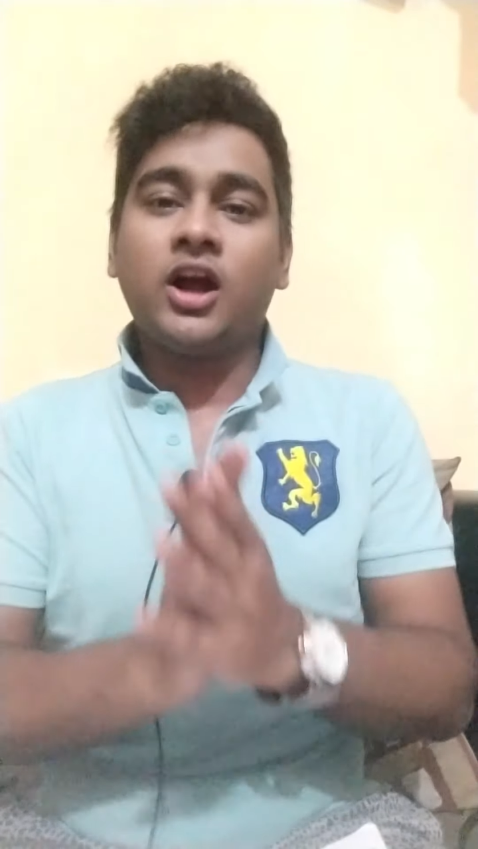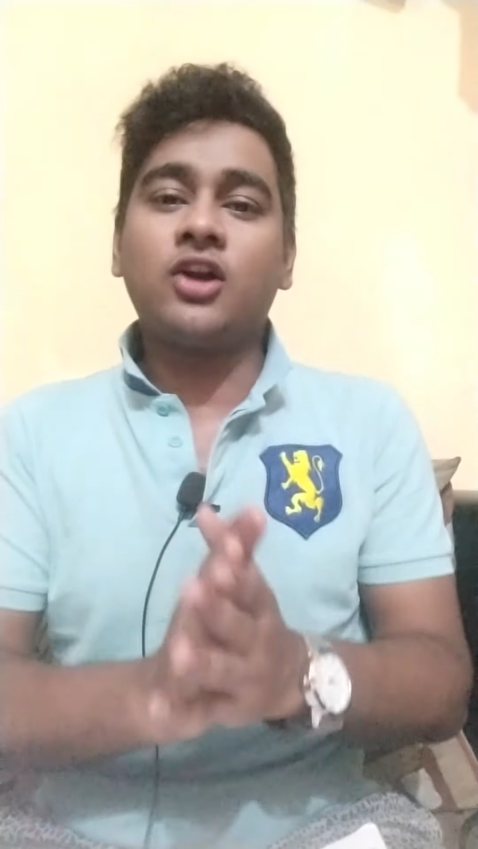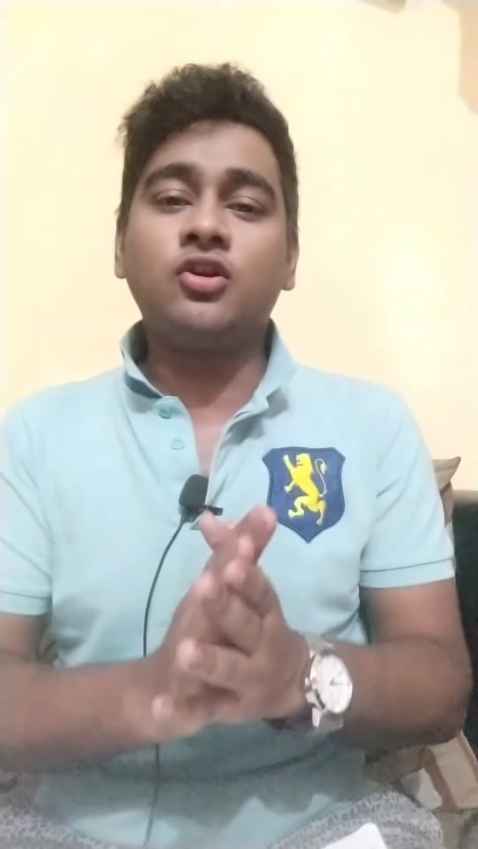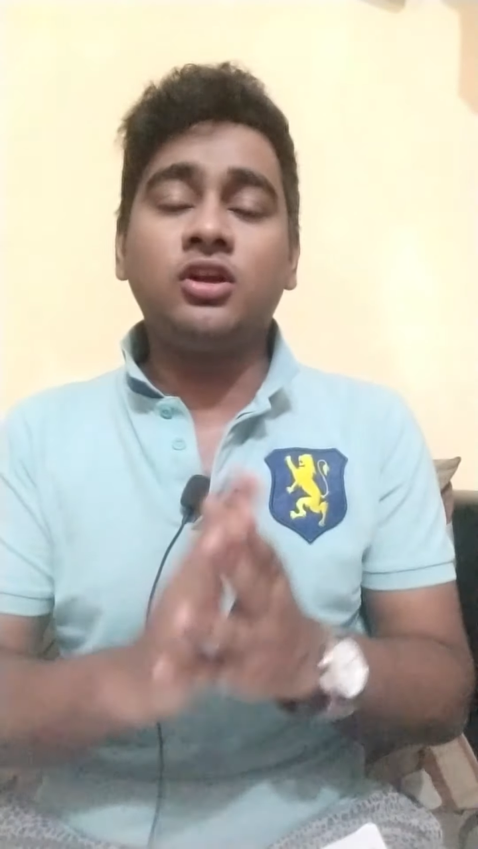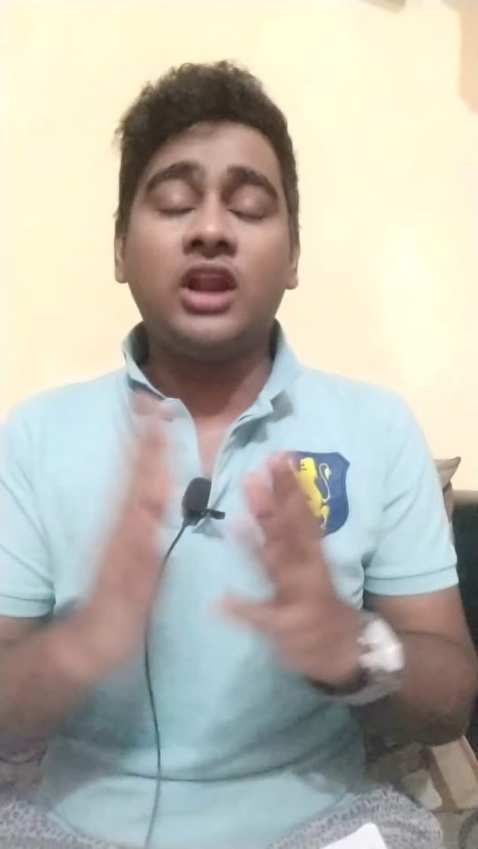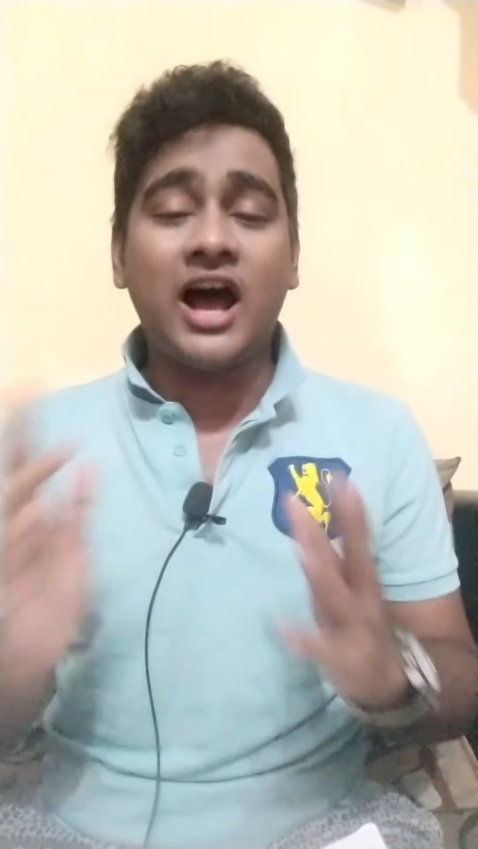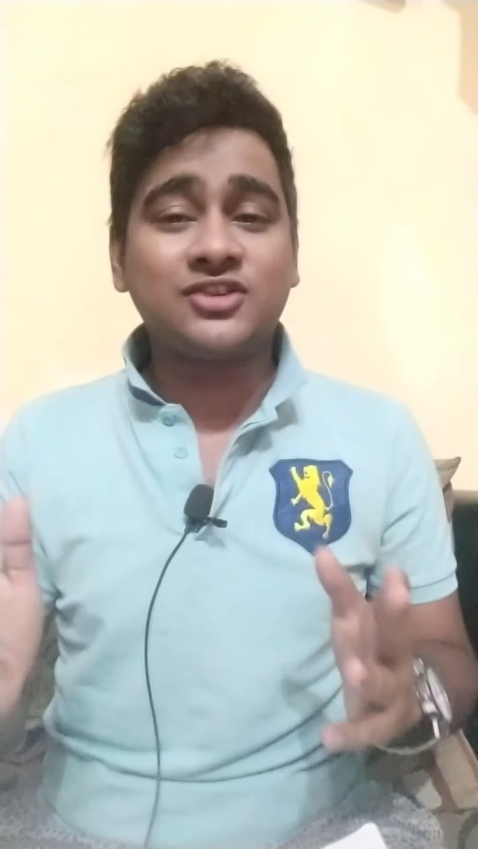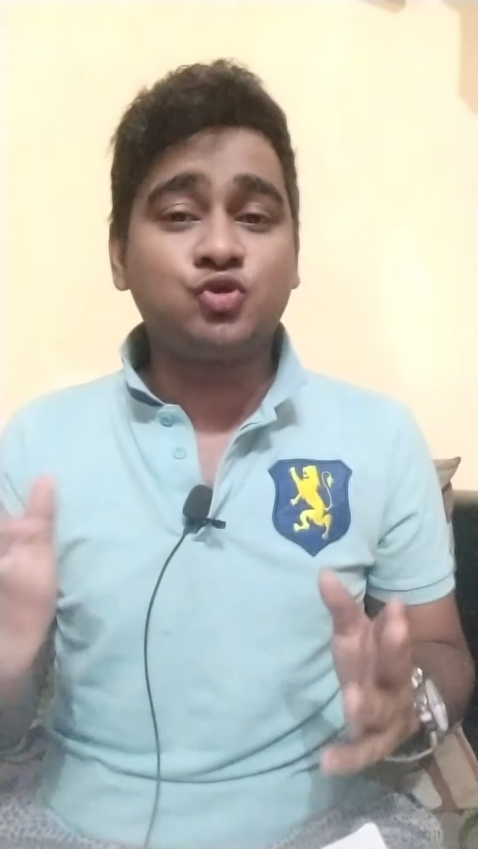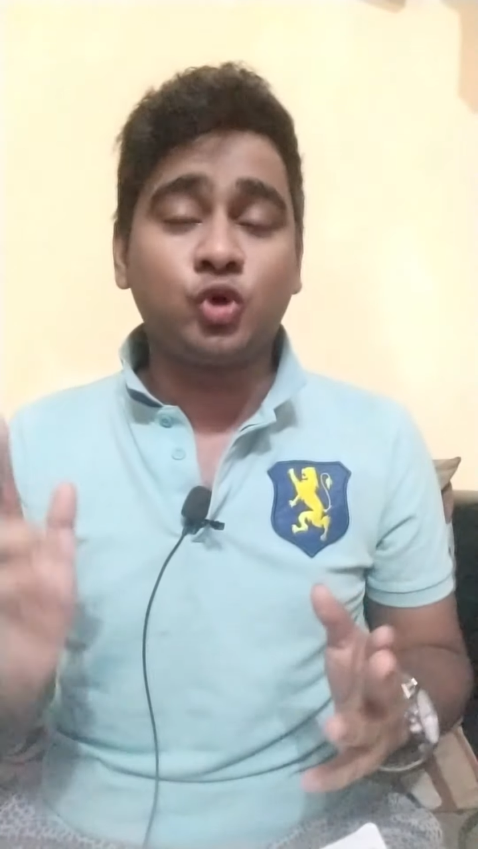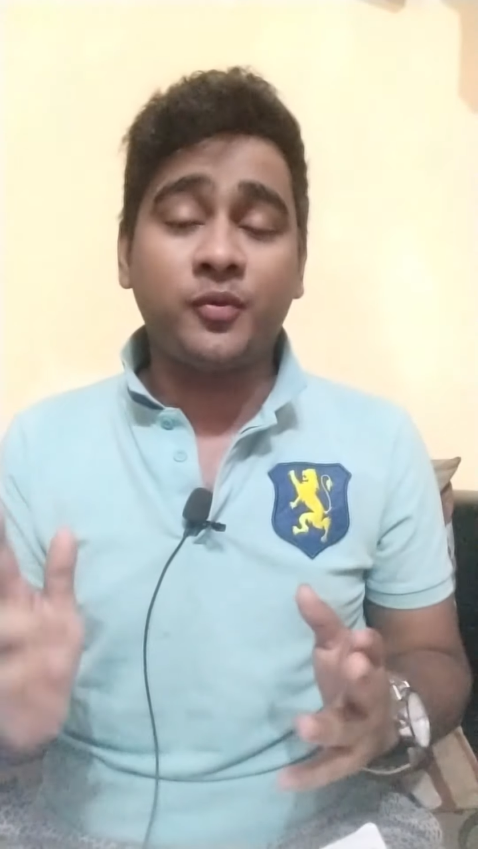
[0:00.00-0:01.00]
কারণ
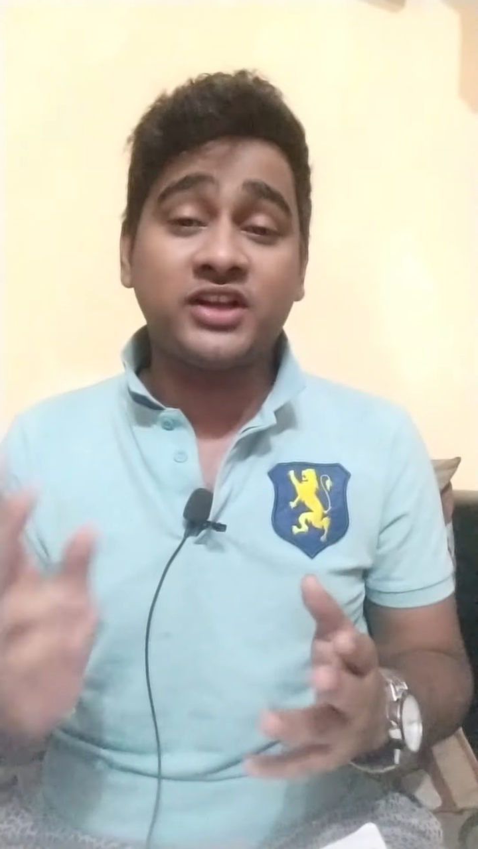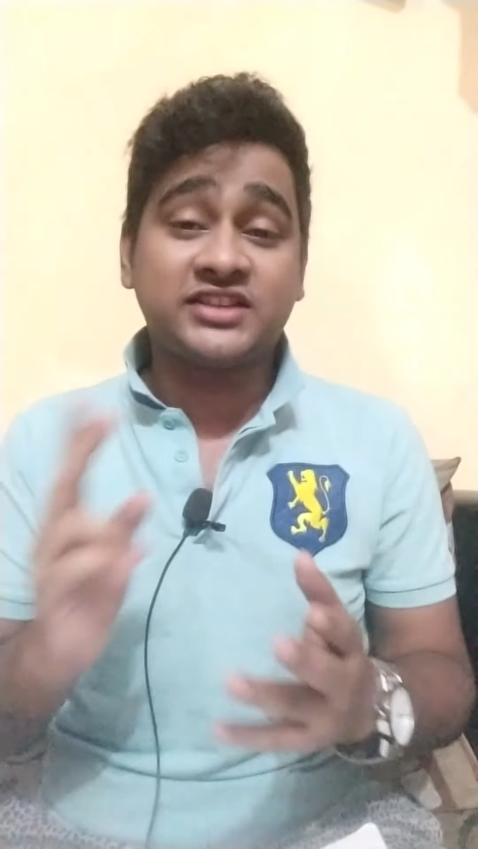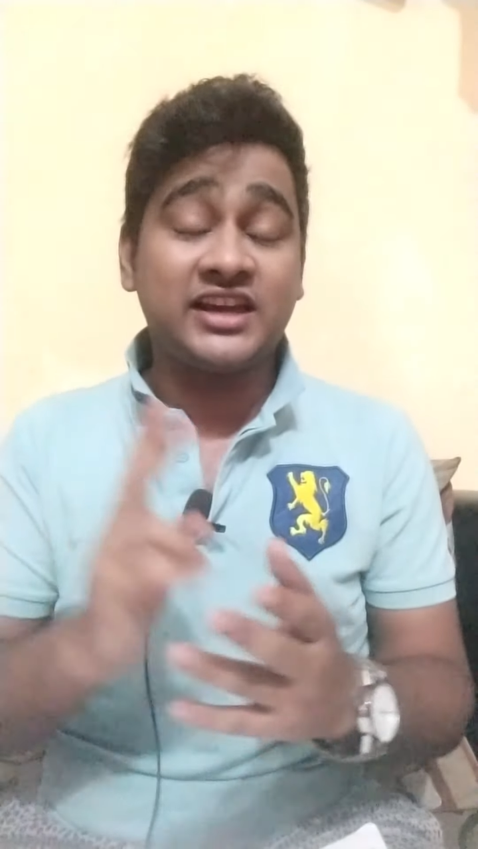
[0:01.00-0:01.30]
লাস্ট দুটো ম্যাচ